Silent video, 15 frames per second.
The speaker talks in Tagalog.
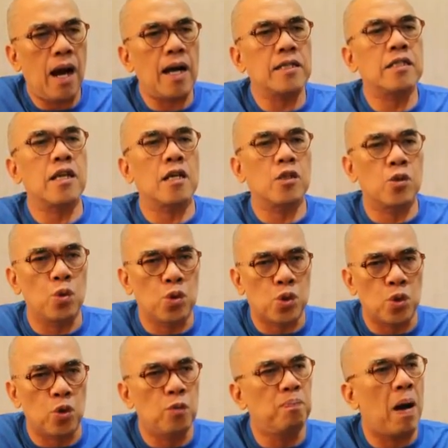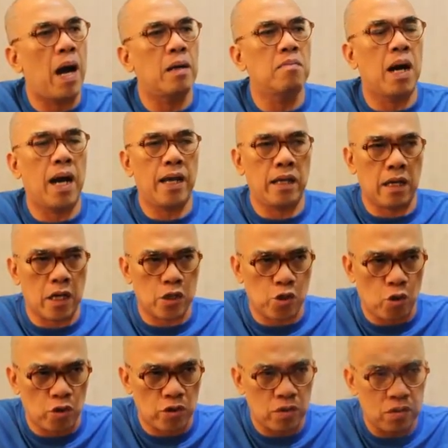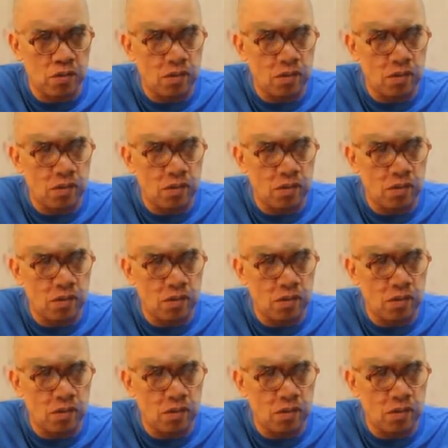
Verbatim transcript: at sa susunod pang mga henerasyon.